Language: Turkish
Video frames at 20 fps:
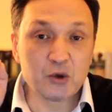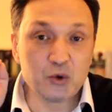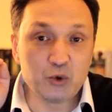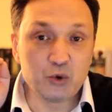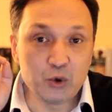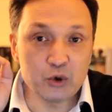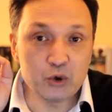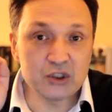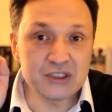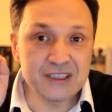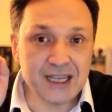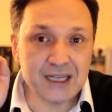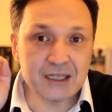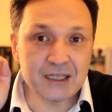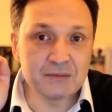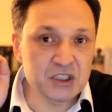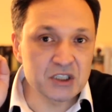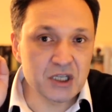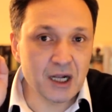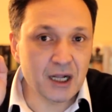
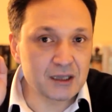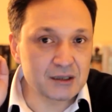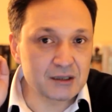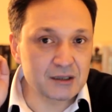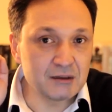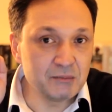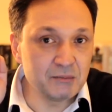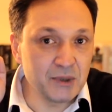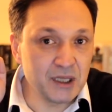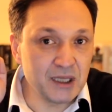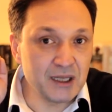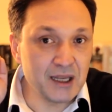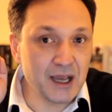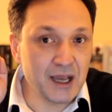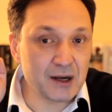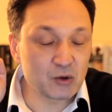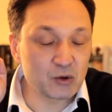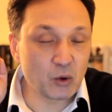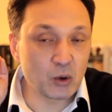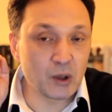176
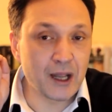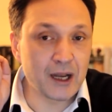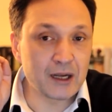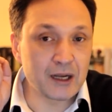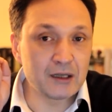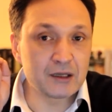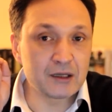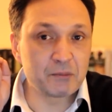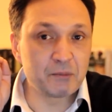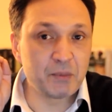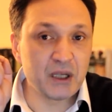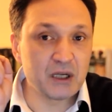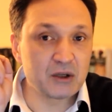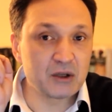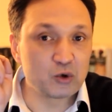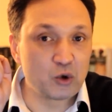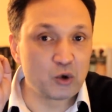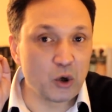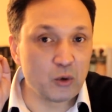milyar dolarlık bir